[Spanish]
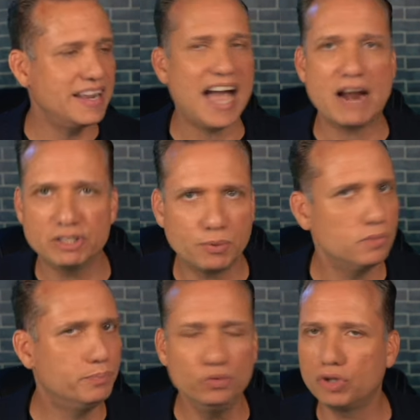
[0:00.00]
Harris por
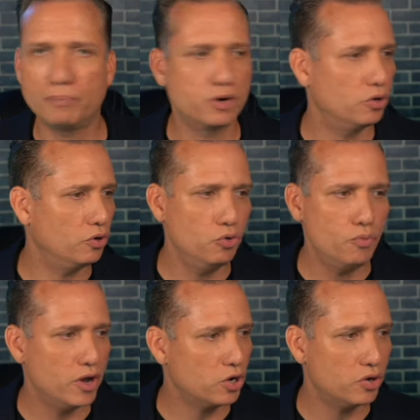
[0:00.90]
un punto, pero
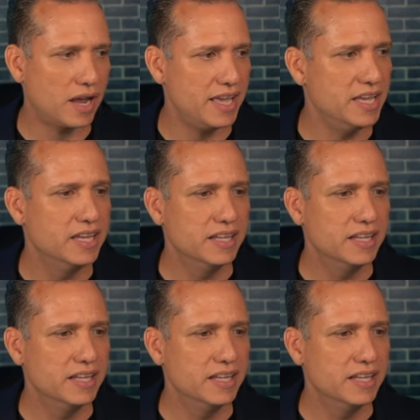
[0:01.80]
hubo error ahí